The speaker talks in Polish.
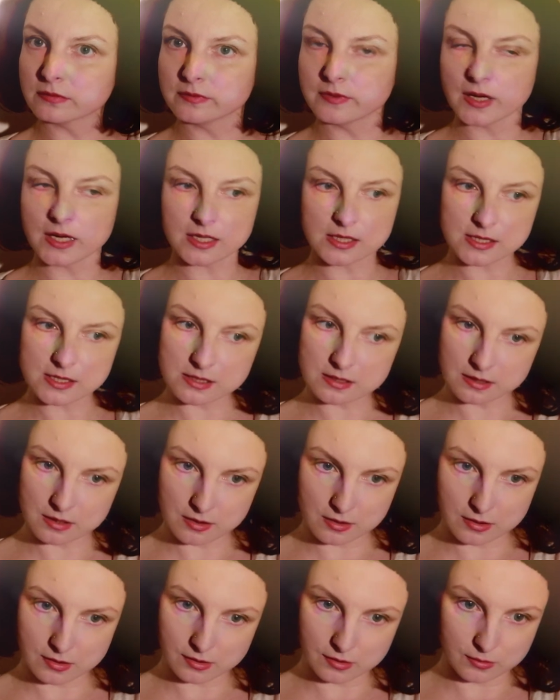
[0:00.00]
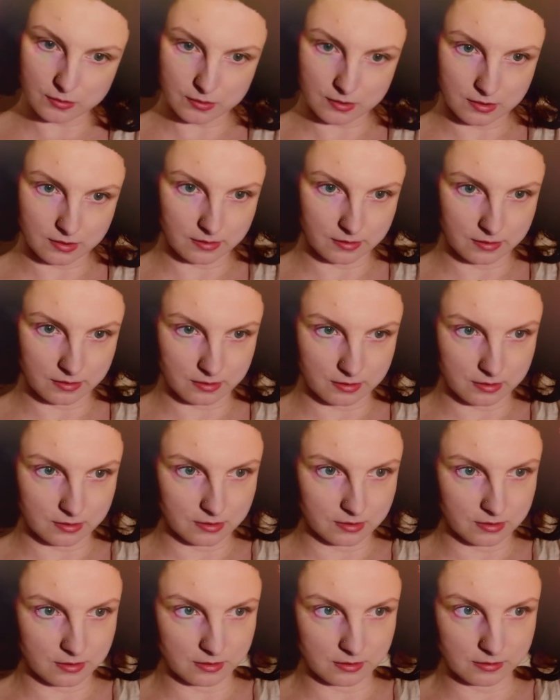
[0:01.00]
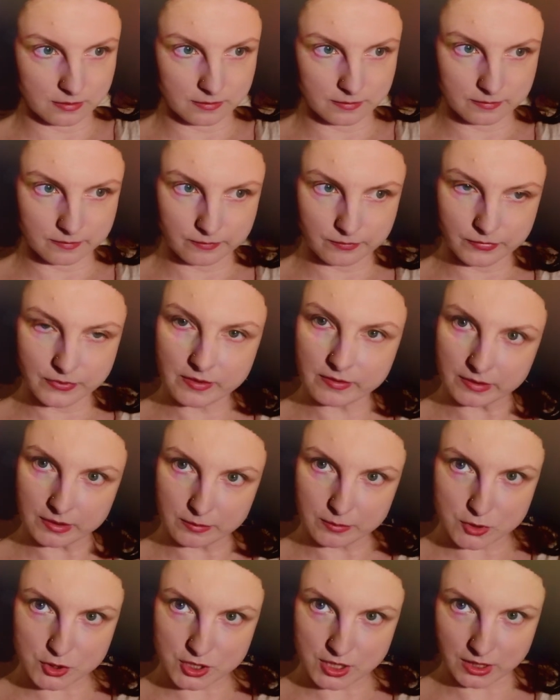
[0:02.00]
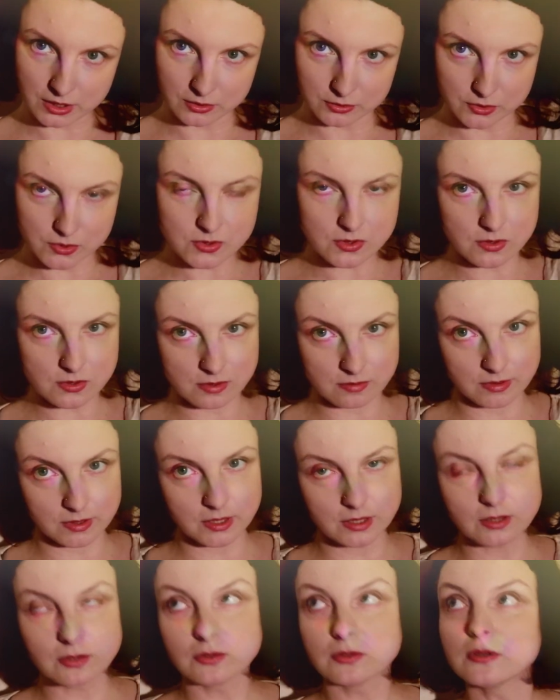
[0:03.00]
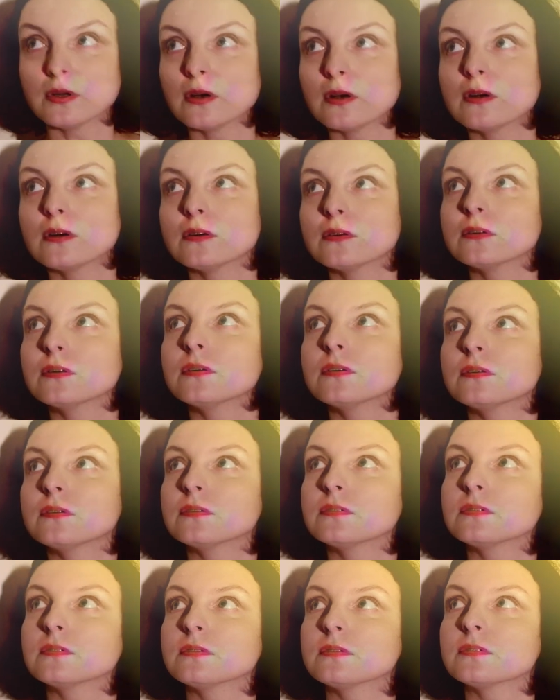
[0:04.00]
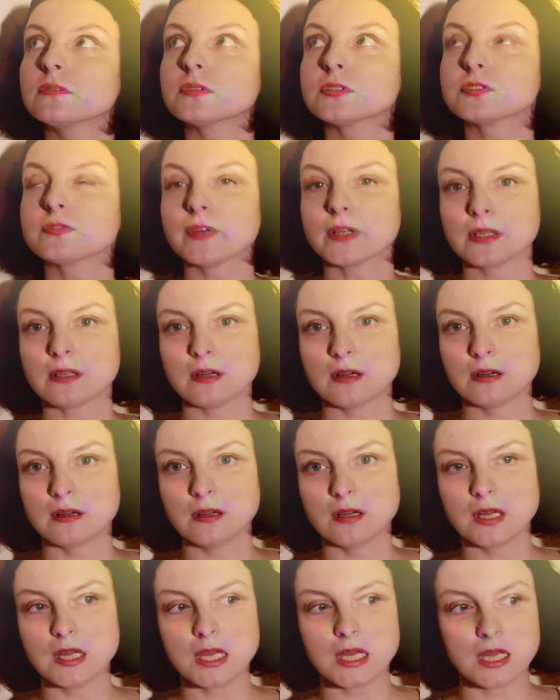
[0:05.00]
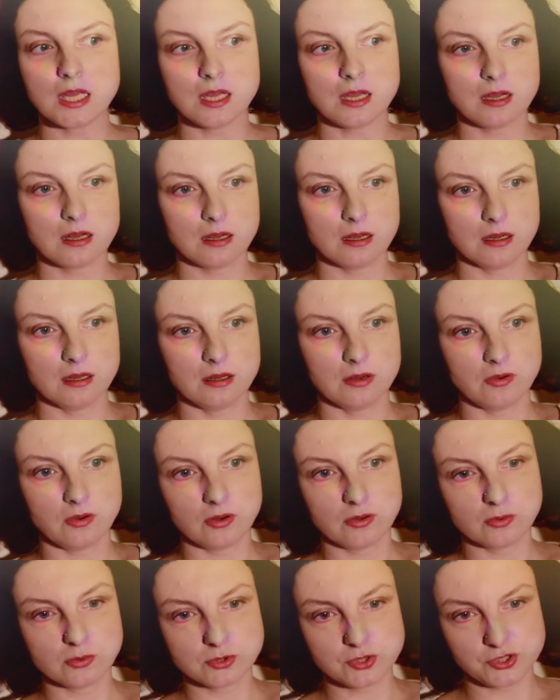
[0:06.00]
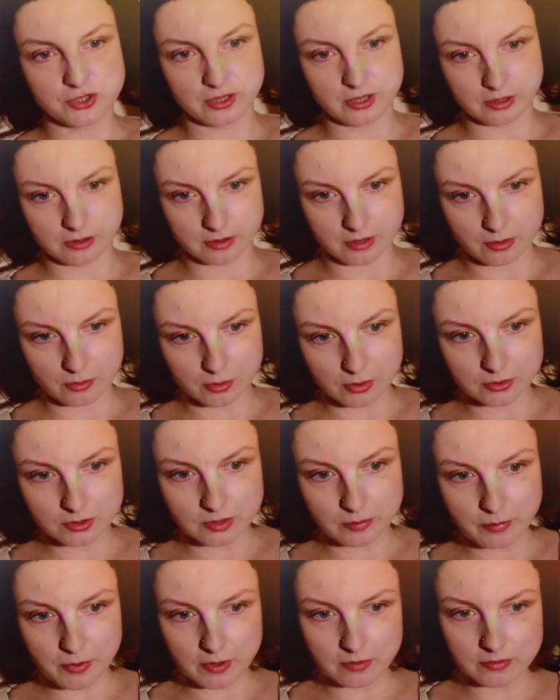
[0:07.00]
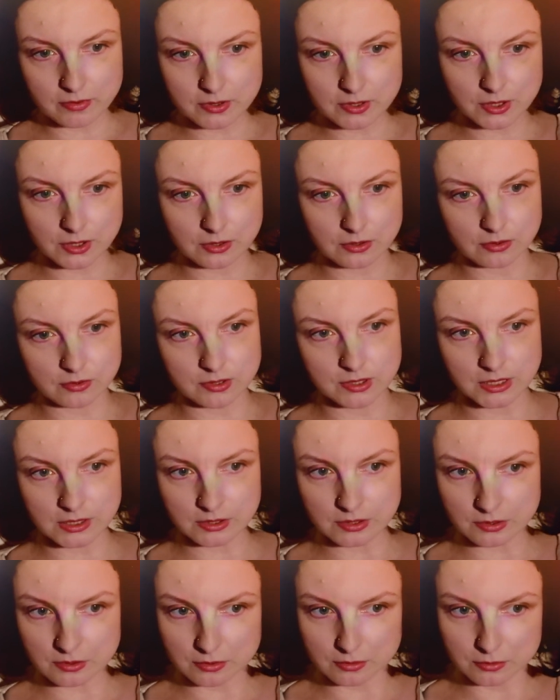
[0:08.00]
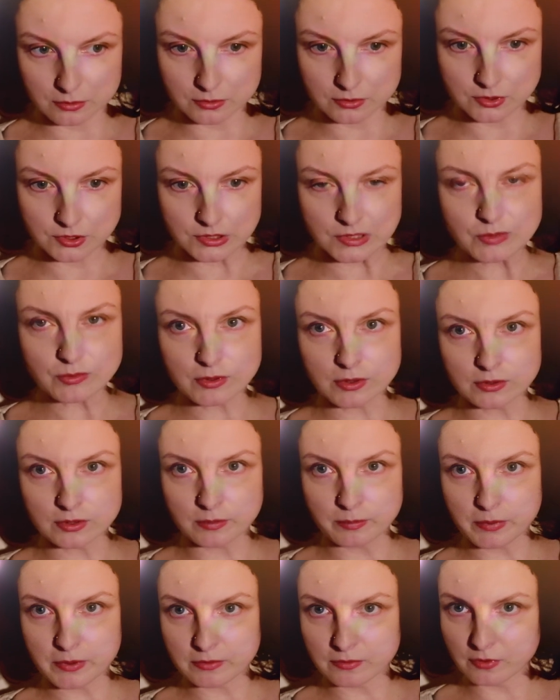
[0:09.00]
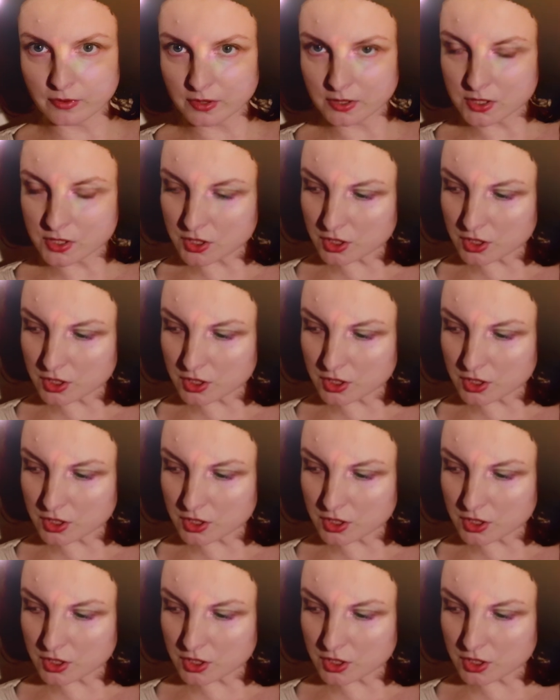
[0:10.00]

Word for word: wersją e, nie wiadomo czego dostosowanego do, do świata e, ludzi neurotypowych i to nie tych ludzi neurotypowych,